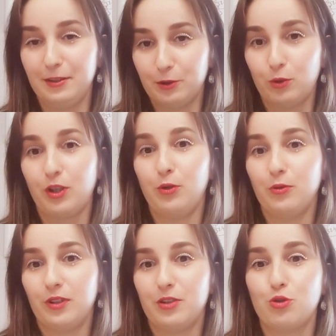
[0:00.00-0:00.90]
другие
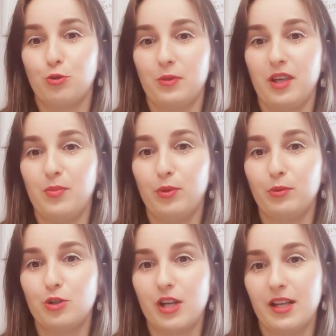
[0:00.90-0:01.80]
увидят, что у меня не
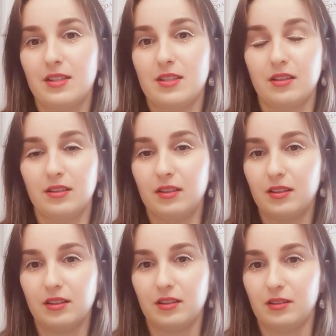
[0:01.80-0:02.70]
получается, и
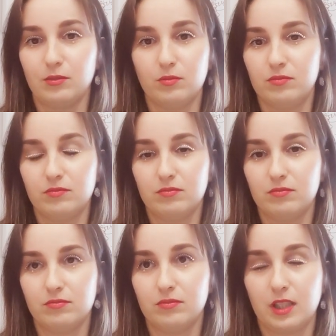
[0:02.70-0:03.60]
это,
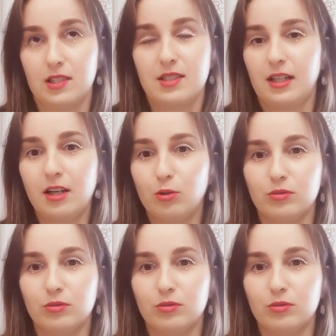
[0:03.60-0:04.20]
этот страх,